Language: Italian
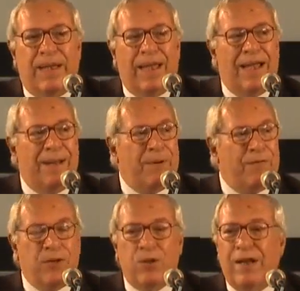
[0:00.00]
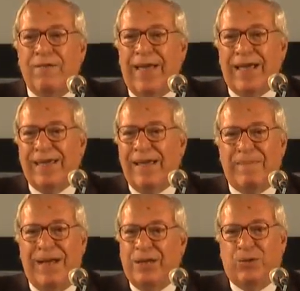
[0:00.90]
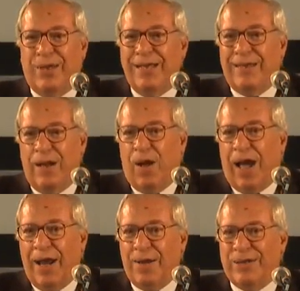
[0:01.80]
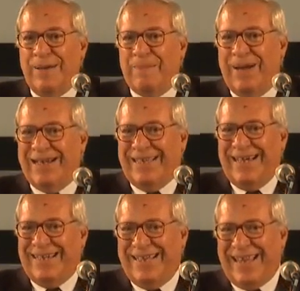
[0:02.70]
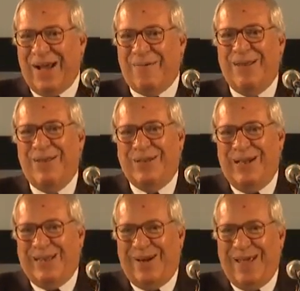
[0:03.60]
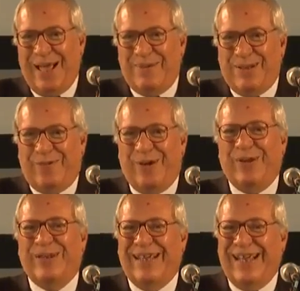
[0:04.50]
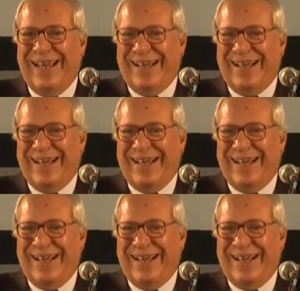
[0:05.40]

che il professore invecchia ma gli studenti no, hanno sempre la stessa età quando ci ritroviamo di fronte